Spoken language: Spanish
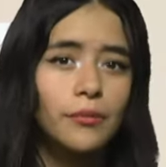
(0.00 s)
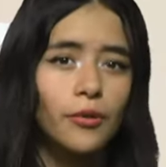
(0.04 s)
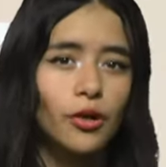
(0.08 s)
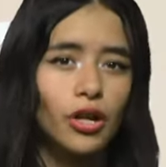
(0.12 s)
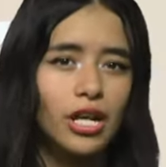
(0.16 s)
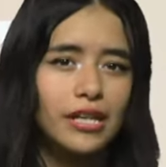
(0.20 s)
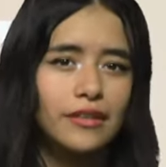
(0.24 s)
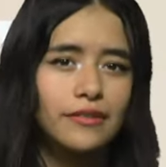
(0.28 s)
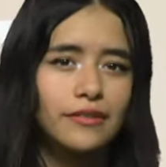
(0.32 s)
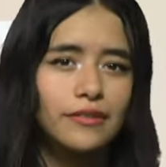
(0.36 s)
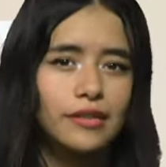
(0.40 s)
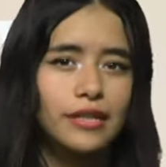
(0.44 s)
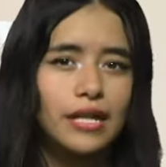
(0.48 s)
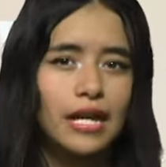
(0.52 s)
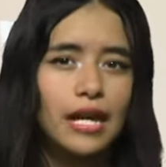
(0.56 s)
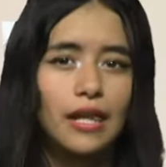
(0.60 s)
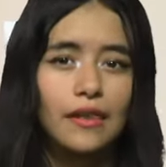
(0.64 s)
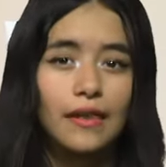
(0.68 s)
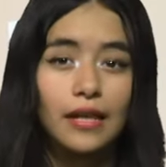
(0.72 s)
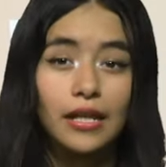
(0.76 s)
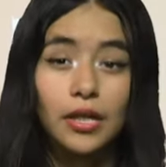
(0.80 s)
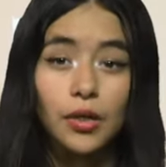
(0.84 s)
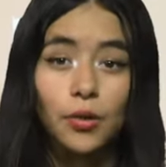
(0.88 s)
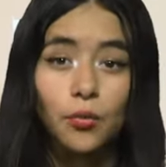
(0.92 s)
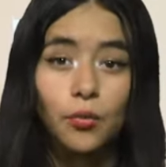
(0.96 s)
de
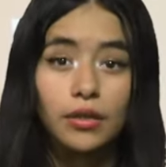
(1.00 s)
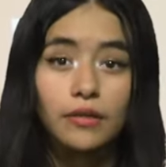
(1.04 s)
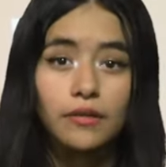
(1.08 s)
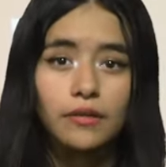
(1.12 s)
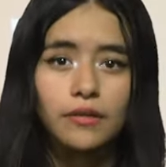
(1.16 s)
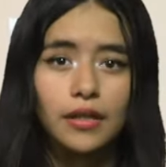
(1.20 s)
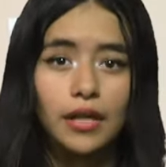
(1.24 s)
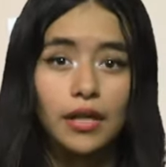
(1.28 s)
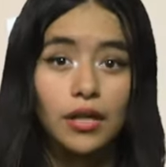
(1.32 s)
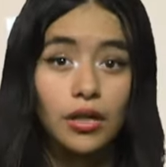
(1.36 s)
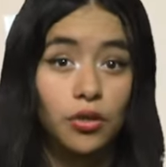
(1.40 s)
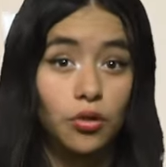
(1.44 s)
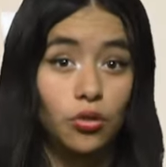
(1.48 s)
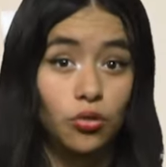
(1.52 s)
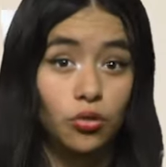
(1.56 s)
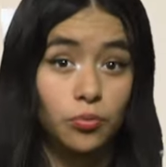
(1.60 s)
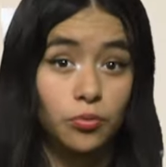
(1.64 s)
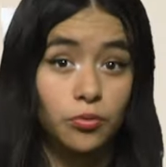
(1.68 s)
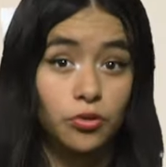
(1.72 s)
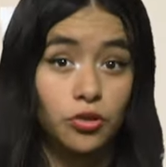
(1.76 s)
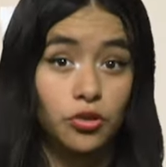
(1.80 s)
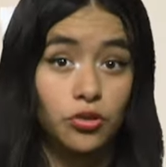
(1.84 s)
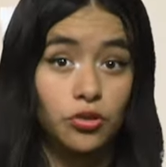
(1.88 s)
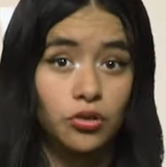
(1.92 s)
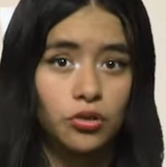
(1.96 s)
violencia, delincuencia,
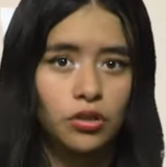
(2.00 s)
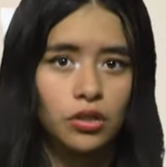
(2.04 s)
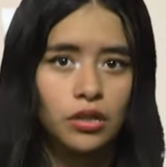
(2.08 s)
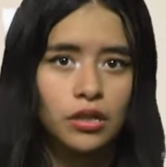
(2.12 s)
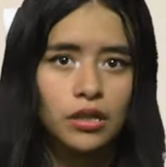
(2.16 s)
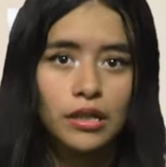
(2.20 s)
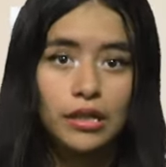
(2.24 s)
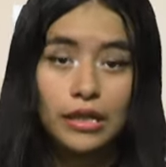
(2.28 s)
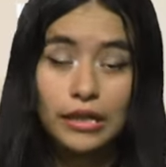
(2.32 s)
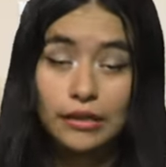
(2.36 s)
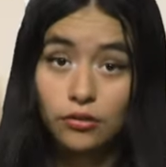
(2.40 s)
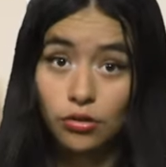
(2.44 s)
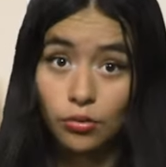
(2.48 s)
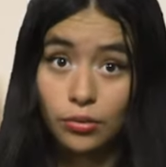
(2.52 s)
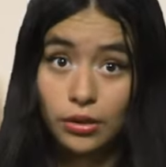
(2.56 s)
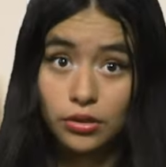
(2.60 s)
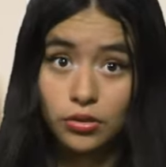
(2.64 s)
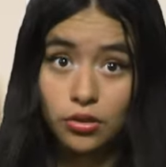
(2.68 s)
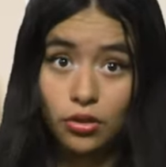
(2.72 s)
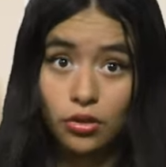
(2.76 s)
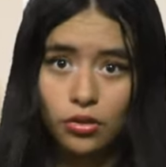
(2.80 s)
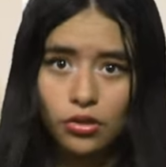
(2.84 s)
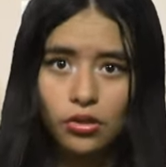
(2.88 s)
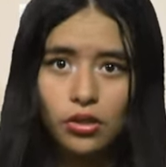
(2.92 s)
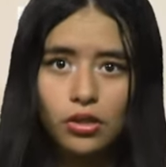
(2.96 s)
corrupción y, sobre
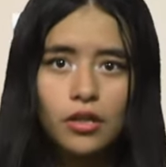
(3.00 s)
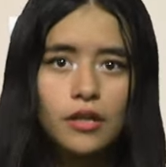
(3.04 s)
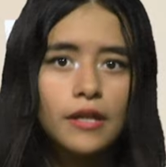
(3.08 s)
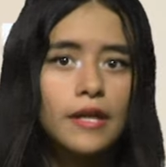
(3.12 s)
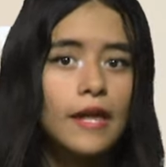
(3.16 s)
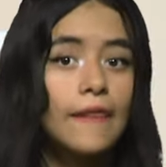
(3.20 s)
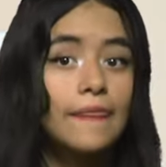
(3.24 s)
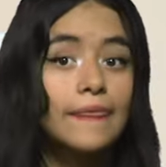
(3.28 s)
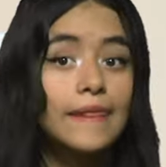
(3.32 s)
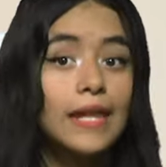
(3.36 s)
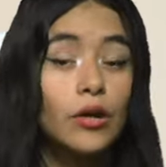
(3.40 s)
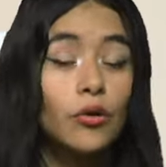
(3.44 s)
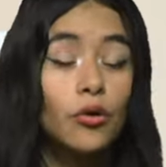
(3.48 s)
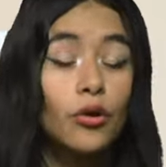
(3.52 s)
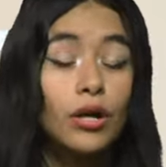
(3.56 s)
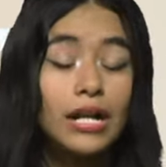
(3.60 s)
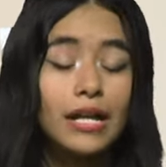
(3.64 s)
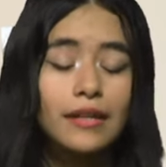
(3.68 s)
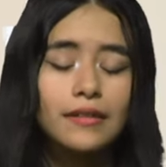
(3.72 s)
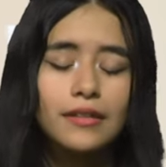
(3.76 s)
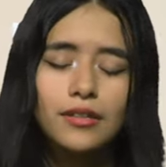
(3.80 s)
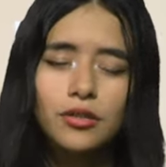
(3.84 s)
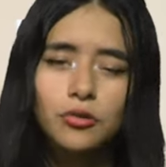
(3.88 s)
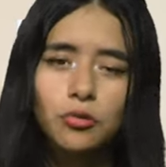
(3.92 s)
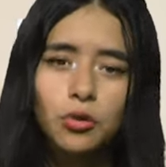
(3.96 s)
todo, de un
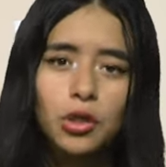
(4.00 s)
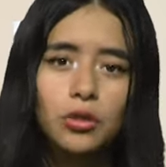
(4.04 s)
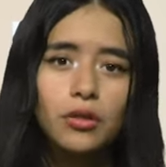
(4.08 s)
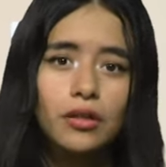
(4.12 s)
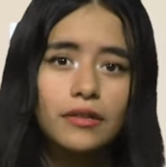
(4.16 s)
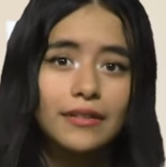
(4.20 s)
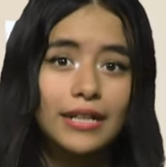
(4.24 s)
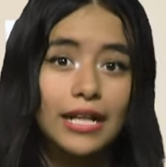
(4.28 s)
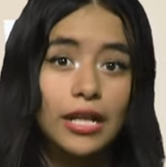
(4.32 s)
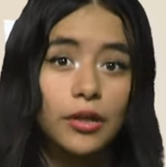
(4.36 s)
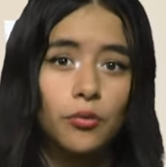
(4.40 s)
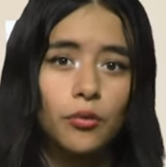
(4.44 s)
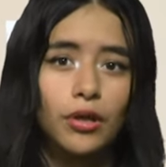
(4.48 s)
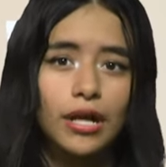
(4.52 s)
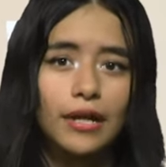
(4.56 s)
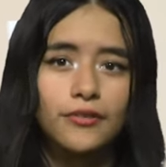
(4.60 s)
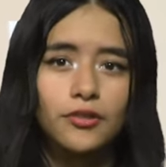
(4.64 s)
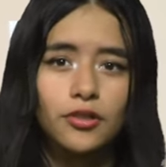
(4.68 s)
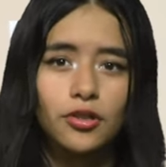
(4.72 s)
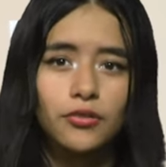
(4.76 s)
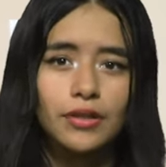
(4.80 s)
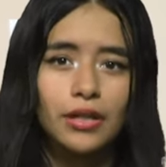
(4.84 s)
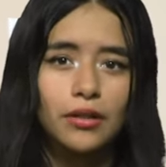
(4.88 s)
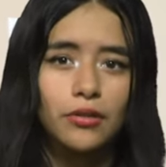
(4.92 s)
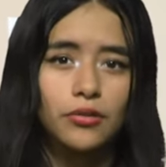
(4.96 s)
gran descuido hacia la
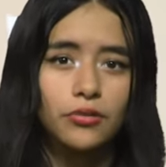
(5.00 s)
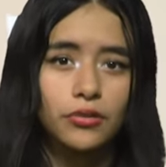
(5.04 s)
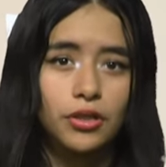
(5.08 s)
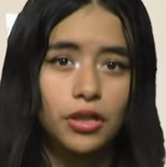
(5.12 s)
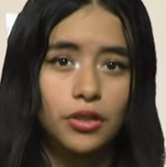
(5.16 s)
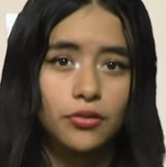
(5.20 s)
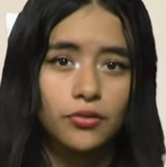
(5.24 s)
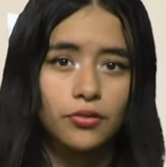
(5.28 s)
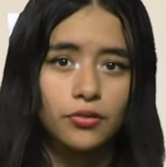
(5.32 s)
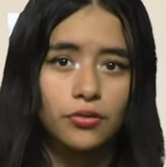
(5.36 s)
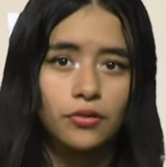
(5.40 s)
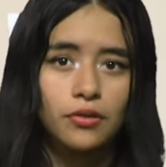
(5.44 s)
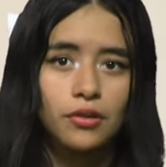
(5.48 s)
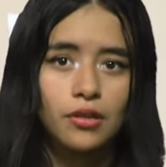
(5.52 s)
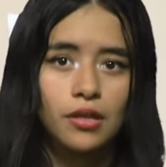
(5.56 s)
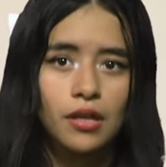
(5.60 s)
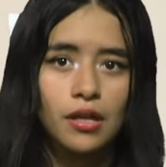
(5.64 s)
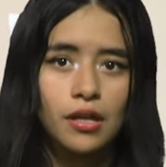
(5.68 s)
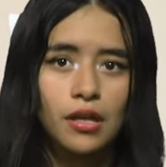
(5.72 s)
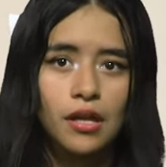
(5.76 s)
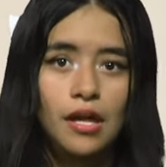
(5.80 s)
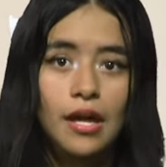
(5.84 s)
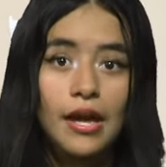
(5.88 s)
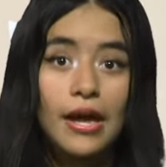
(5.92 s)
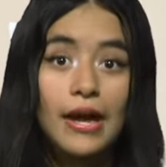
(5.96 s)
educación de los niños.
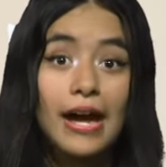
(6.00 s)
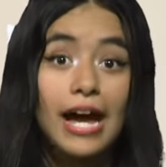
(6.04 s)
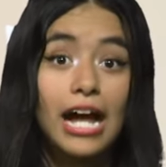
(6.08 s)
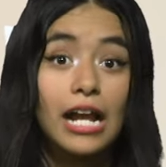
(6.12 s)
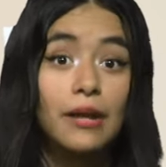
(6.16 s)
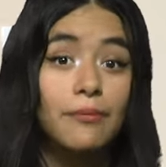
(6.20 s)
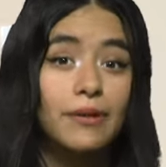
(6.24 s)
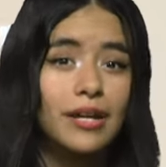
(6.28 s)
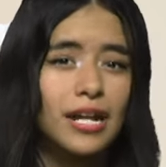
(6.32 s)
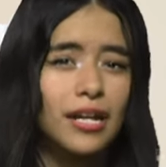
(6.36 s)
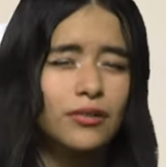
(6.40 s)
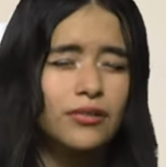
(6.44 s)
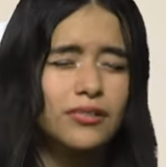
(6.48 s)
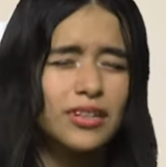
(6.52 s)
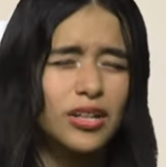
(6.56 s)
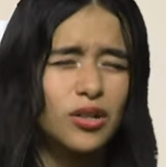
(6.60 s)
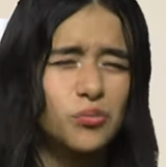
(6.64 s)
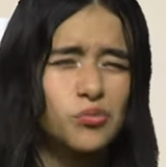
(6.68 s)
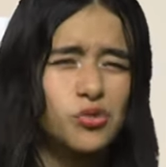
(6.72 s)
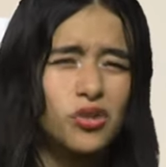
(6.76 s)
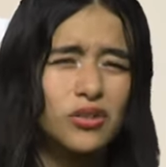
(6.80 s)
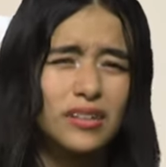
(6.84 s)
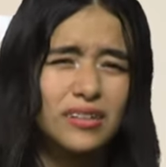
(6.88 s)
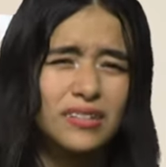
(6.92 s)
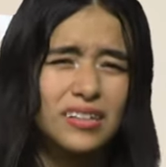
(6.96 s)
Al ver a sus
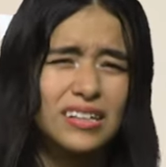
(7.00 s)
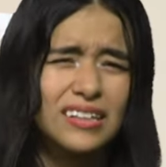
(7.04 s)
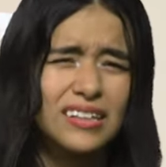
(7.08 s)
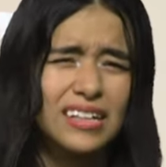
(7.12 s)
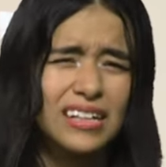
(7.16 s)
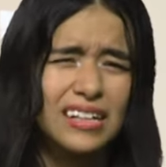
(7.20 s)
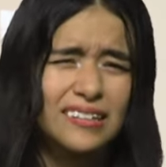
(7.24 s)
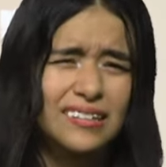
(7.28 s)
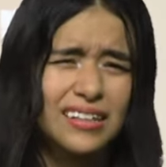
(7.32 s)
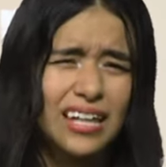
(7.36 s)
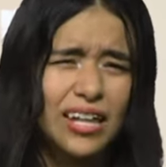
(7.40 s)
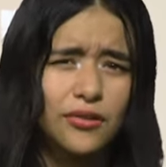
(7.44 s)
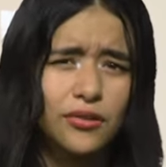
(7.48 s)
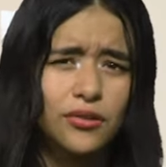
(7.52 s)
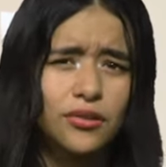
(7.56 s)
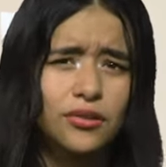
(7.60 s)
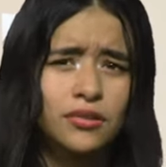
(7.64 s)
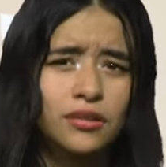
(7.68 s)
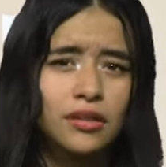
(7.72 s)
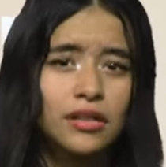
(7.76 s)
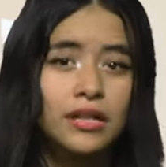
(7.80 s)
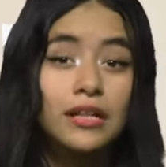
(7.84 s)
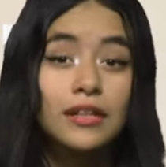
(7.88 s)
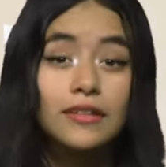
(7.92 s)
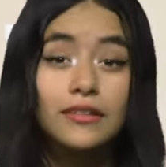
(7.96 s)
alumnos desinteresados,